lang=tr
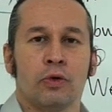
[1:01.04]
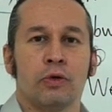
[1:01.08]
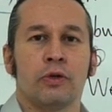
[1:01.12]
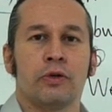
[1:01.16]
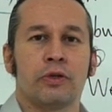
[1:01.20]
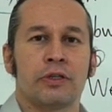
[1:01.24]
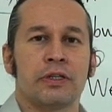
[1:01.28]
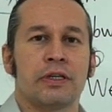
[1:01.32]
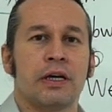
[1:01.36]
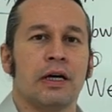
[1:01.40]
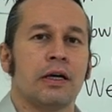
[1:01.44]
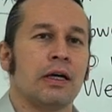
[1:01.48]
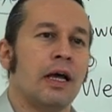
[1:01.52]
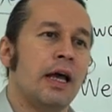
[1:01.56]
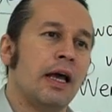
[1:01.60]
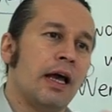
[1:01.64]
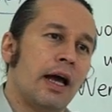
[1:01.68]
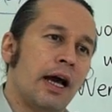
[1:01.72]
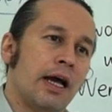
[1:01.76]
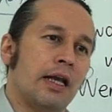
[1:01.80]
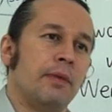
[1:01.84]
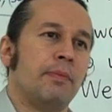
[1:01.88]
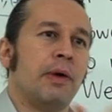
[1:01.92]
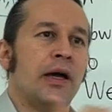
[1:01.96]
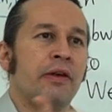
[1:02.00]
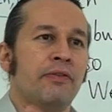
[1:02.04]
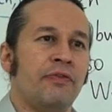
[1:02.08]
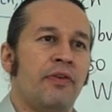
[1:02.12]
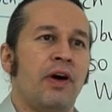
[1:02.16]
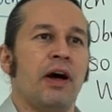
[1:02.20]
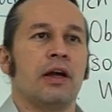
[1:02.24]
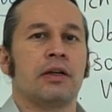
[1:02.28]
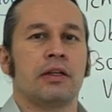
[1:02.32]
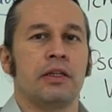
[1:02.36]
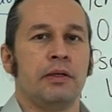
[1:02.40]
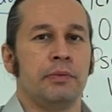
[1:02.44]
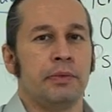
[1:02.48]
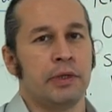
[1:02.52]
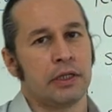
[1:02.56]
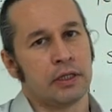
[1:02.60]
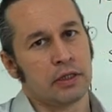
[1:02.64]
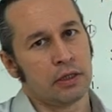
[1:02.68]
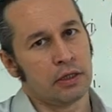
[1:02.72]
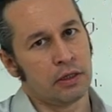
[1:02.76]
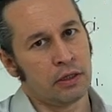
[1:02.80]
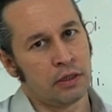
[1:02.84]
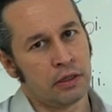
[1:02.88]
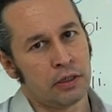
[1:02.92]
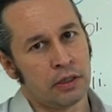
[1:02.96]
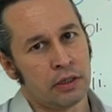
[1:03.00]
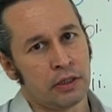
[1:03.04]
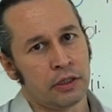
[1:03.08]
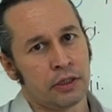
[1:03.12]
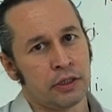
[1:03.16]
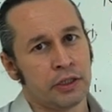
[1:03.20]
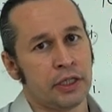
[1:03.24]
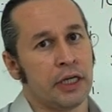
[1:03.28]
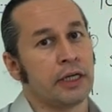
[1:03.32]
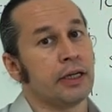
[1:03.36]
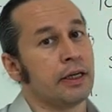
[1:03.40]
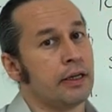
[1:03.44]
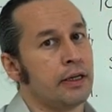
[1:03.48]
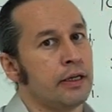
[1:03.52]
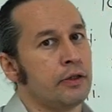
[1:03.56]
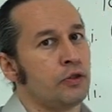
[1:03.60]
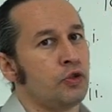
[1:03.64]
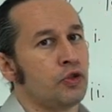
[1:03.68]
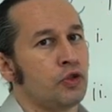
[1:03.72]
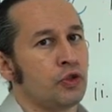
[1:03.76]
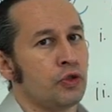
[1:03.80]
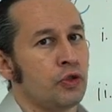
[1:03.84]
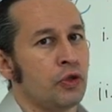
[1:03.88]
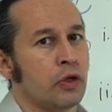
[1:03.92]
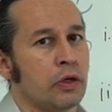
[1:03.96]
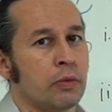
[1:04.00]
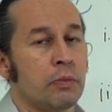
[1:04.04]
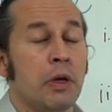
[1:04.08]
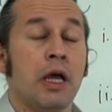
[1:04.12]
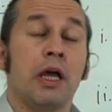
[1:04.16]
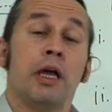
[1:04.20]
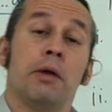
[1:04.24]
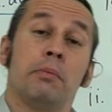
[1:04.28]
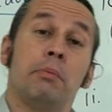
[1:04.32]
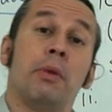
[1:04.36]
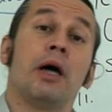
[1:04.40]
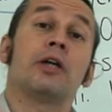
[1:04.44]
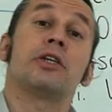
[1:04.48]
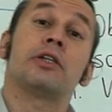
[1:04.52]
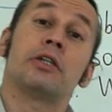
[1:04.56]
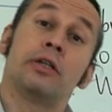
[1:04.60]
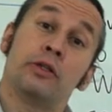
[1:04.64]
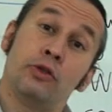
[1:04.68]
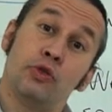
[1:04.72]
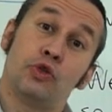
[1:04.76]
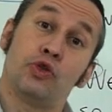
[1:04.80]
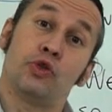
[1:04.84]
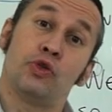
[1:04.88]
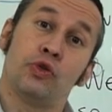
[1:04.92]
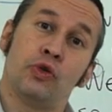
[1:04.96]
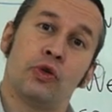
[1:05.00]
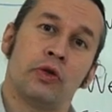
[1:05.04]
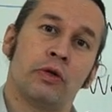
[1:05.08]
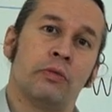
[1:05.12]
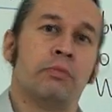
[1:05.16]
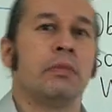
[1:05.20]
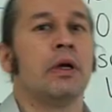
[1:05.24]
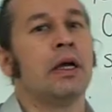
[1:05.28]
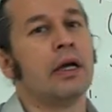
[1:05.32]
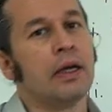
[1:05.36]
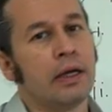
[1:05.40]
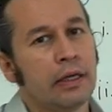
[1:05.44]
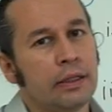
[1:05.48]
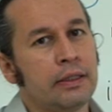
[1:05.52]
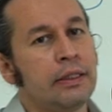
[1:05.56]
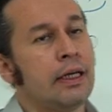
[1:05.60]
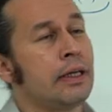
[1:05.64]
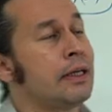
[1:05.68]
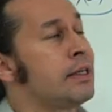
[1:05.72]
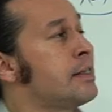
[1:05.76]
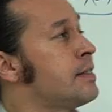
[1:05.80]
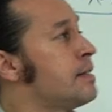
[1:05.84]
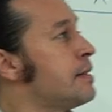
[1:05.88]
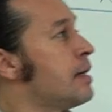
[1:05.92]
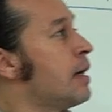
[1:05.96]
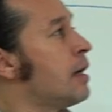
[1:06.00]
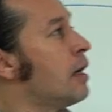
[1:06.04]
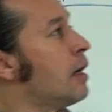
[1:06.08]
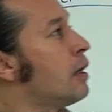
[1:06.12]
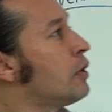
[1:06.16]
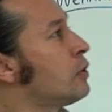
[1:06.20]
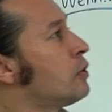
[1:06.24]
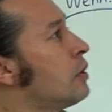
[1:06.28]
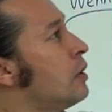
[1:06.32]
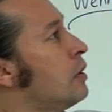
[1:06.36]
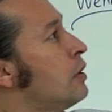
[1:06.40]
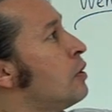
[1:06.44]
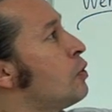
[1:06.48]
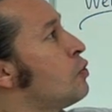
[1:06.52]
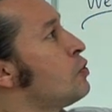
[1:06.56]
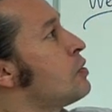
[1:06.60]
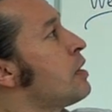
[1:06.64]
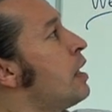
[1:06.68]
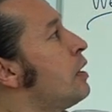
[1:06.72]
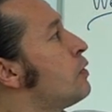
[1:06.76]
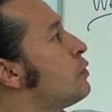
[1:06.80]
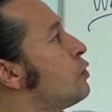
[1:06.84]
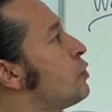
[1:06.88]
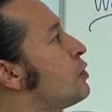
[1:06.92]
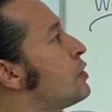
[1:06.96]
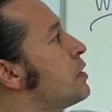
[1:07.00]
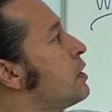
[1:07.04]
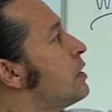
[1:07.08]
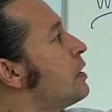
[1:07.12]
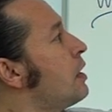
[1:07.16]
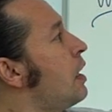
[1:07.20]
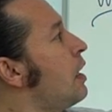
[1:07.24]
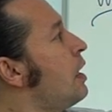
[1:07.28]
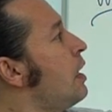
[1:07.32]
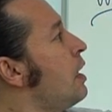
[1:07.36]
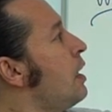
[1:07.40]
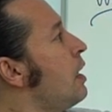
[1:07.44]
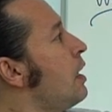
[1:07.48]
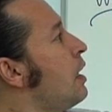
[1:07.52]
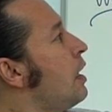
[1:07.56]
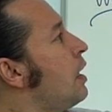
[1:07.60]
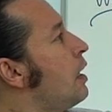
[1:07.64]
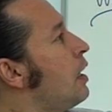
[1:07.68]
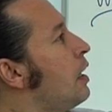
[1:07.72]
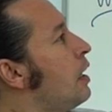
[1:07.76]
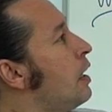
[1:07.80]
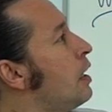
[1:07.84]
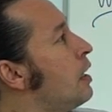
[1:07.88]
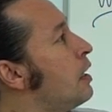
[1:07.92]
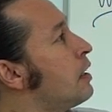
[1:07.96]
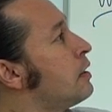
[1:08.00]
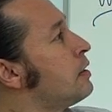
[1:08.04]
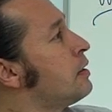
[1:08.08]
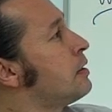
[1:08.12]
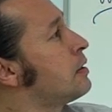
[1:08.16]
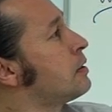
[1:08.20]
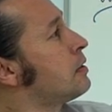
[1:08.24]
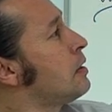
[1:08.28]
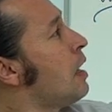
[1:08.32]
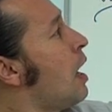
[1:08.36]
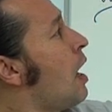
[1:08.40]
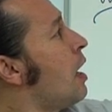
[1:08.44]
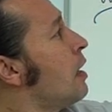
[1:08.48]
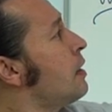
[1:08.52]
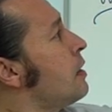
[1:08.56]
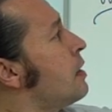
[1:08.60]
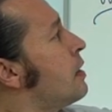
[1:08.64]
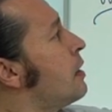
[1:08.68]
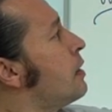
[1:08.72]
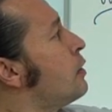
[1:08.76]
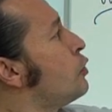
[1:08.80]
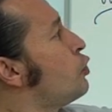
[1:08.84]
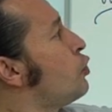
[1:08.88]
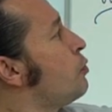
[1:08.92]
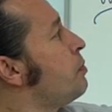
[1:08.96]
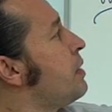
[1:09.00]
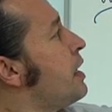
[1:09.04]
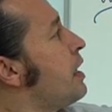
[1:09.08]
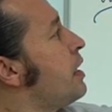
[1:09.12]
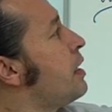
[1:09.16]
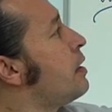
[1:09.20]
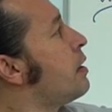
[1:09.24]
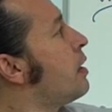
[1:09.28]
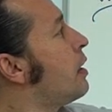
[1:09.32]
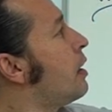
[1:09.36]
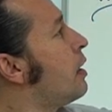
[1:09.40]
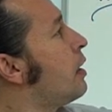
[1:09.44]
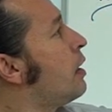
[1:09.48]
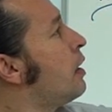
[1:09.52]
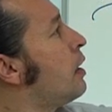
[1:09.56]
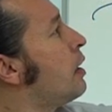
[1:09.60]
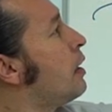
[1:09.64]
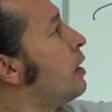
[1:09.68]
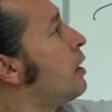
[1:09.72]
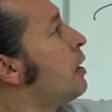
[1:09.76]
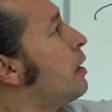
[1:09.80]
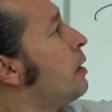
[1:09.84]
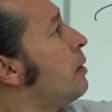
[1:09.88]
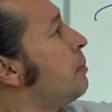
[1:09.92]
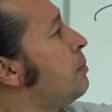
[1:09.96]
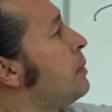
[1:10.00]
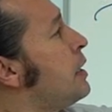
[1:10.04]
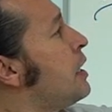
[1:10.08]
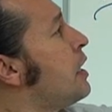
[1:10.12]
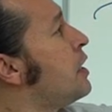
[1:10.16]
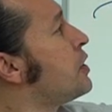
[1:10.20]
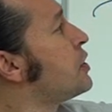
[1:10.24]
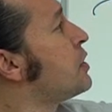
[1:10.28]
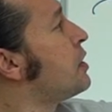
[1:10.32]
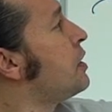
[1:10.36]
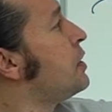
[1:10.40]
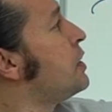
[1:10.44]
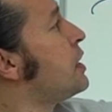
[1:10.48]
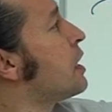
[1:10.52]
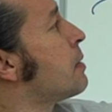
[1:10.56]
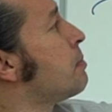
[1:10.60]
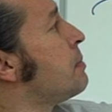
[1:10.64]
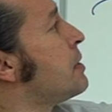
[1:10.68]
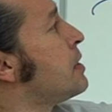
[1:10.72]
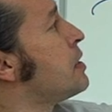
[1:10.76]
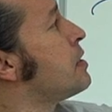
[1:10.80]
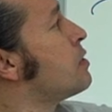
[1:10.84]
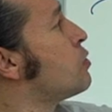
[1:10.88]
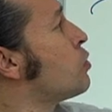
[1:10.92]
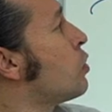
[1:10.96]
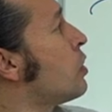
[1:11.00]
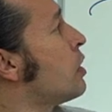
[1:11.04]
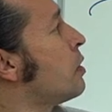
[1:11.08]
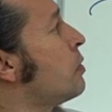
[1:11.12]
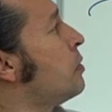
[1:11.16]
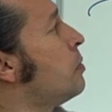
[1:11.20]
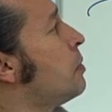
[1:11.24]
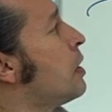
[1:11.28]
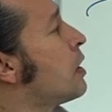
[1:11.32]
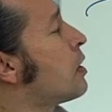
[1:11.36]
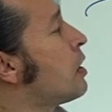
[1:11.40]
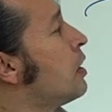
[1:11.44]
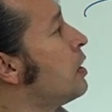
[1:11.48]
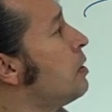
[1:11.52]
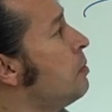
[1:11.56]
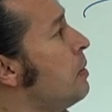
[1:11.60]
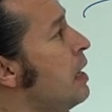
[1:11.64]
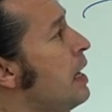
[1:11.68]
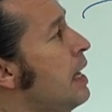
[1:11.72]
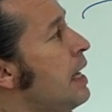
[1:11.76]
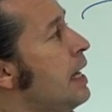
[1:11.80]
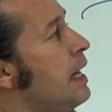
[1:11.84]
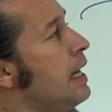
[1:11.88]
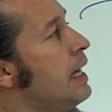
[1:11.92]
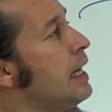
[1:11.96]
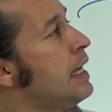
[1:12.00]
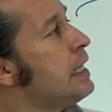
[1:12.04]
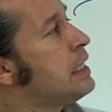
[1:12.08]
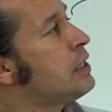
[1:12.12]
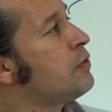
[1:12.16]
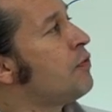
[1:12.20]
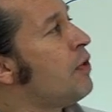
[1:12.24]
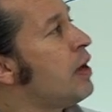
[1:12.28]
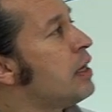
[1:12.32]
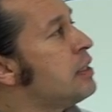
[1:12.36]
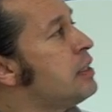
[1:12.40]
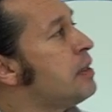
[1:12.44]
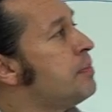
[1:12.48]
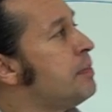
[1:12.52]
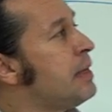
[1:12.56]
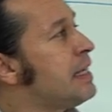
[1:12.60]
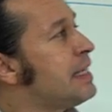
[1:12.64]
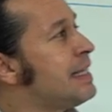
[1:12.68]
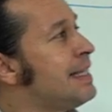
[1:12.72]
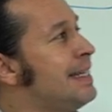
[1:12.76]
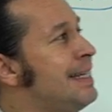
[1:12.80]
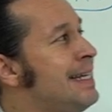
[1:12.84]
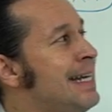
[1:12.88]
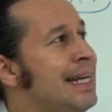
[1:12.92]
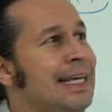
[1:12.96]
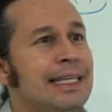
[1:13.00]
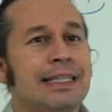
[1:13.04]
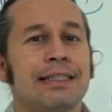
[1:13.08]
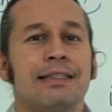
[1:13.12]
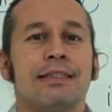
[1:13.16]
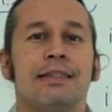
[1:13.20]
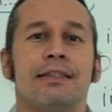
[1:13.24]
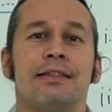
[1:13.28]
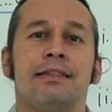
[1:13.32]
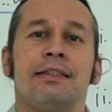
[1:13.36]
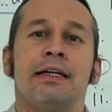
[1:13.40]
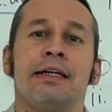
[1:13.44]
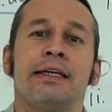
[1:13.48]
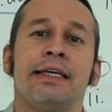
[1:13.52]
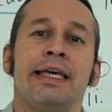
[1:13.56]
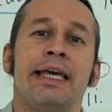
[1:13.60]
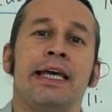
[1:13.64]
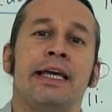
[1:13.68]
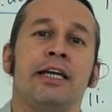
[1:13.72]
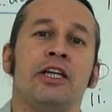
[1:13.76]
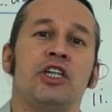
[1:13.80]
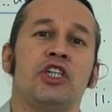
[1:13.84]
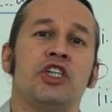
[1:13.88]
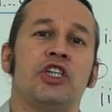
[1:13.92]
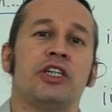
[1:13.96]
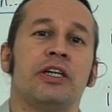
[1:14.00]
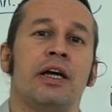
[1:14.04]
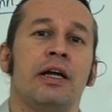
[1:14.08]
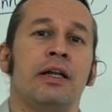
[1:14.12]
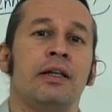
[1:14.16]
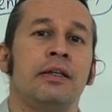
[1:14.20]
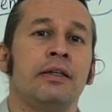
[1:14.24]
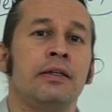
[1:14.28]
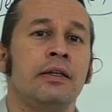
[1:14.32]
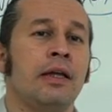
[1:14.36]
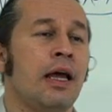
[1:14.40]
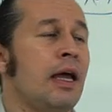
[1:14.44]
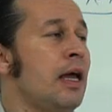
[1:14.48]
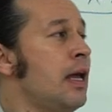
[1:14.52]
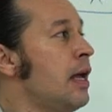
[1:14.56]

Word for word: olursak hani ben farklı bir e, şekilde düşünüyorum. Başka düşünüyorum deriz ya e, güzel Türkçe'de. E, hangi cümleyle e, birleştirecekmişiz ona bir bakalım. Ich werde mich nicht dagegen stellen.